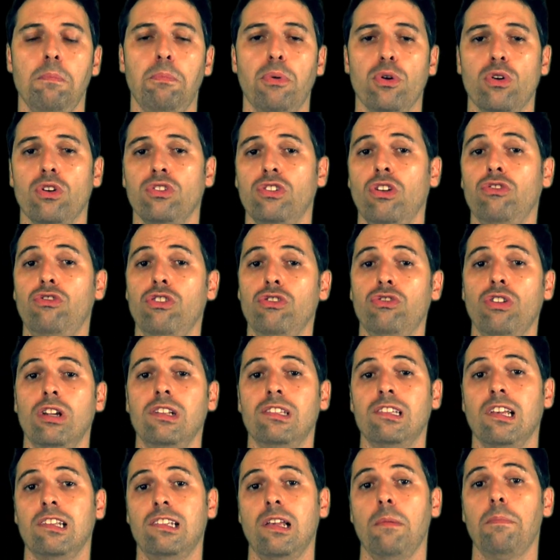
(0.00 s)
e por causa disso
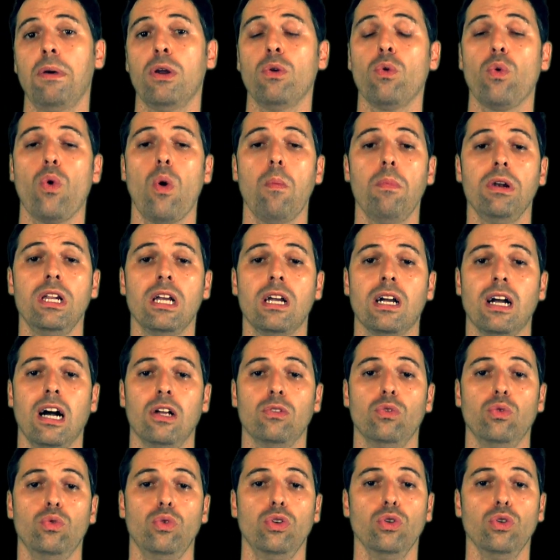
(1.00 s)
eles receberam um comunicado